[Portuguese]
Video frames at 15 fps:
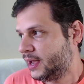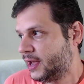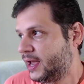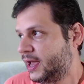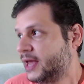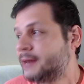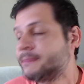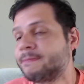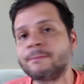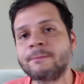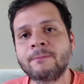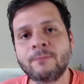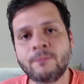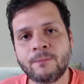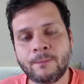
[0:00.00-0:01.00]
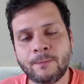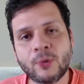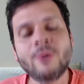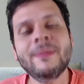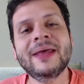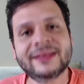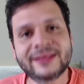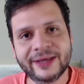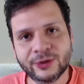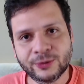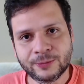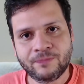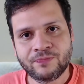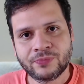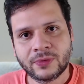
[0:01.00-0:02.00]
Ele
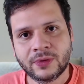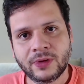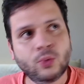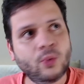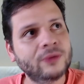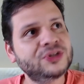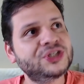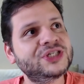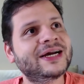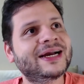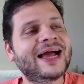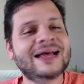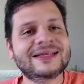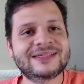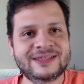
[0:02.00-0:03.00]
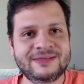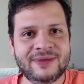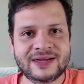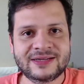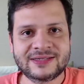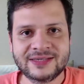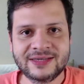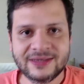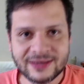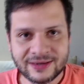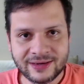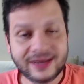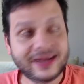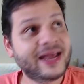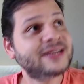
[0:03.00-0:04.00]
prometeu que quando chegasse em Brasília,
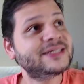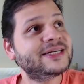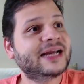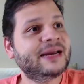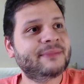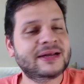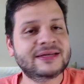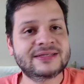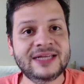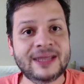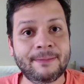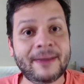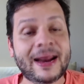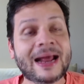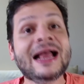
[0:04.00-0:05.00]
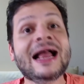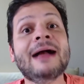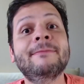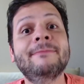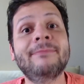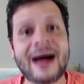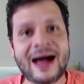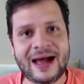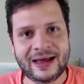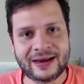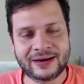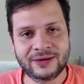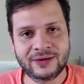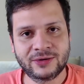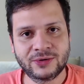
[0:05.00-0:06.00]
ele quer chegar em Brasília para
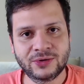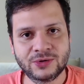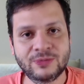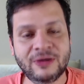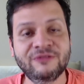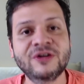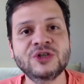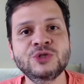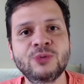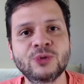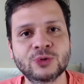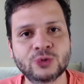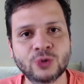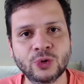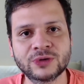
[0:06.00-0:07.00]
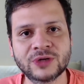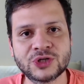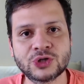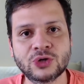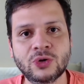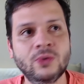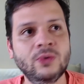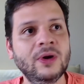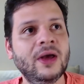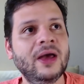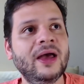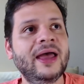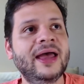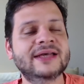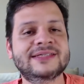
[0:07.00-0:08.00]
acabar de uma vez por todas com
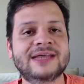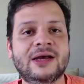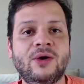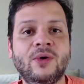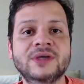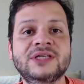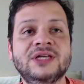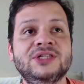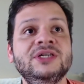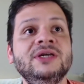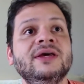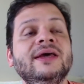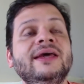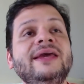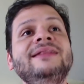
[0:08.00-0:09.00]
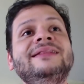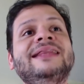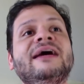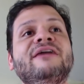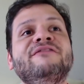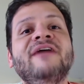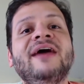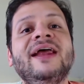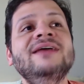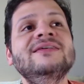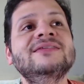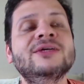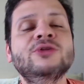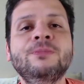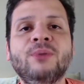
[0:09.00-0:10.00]
essa coisa de
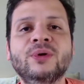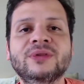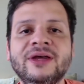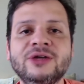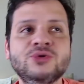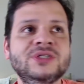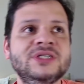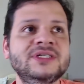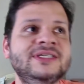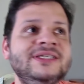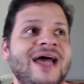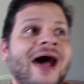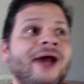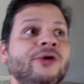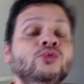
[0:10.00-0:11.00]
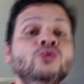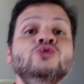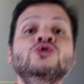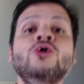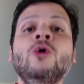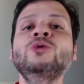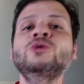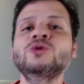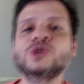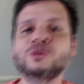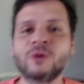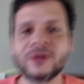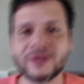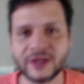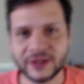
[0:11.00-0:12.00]
interferência do poder judiciário nos outros
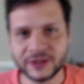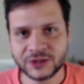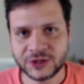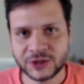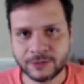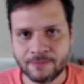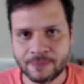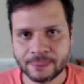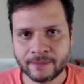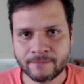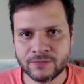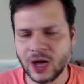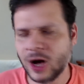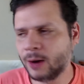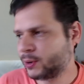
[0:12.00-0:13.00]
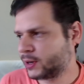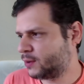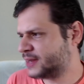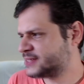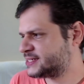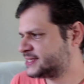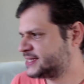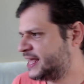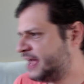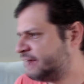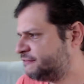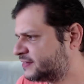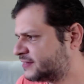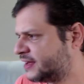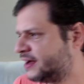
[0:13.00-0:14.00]
poderes. Não, porque o
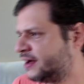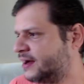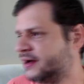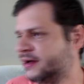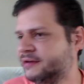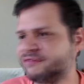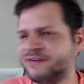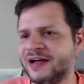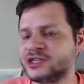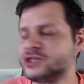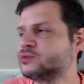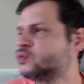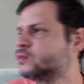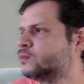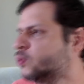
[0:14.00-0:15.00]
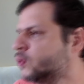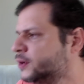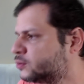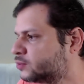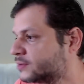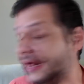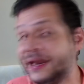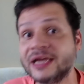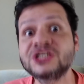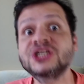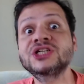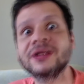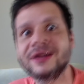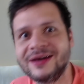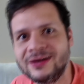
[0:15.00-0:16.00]
STF está invadindo muito, está
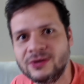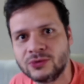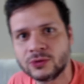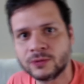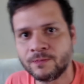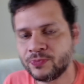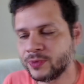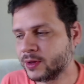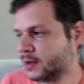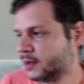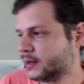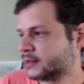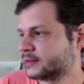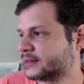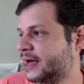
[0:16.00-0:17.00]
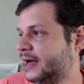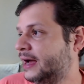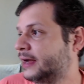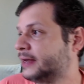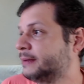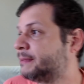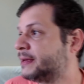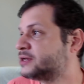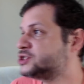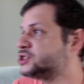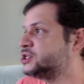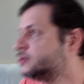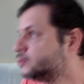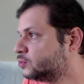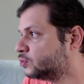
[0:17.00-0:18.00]
legislando, está
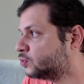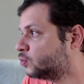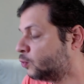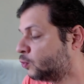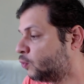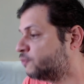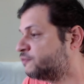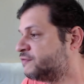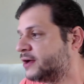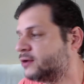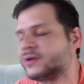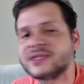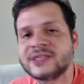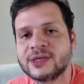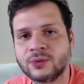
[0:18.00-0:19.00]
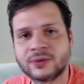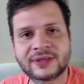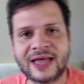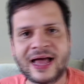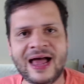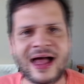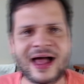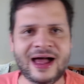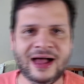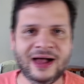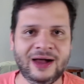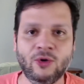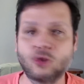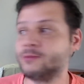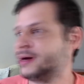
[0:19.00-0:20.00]
impedindo o governo
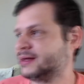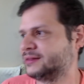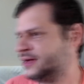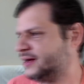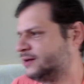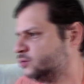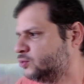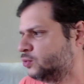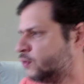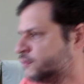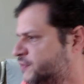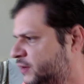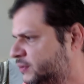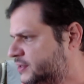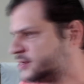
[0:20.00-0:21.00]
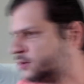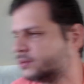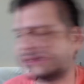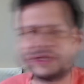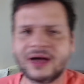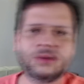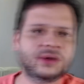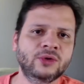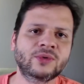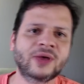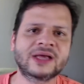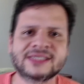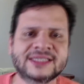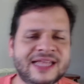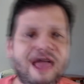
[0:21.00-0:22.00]
executar ou mandando o governo executar o que o
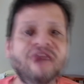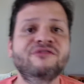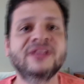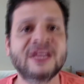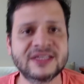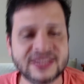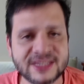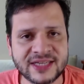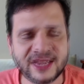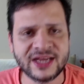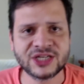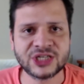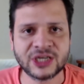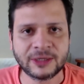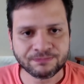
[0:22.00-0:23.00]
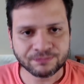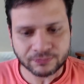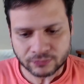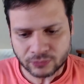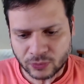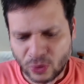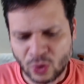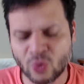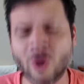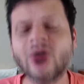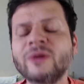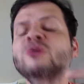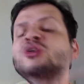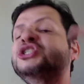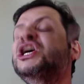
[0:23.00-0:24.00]
STF deseja.
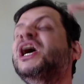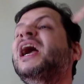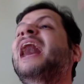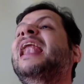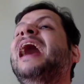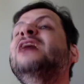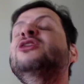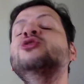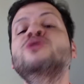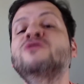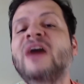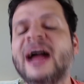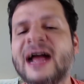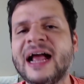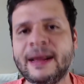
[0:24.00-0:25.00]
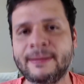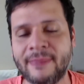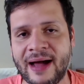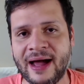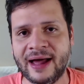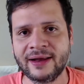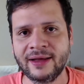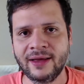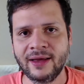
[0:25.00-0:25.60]
Quando eu chegar lá, isso vai acabar.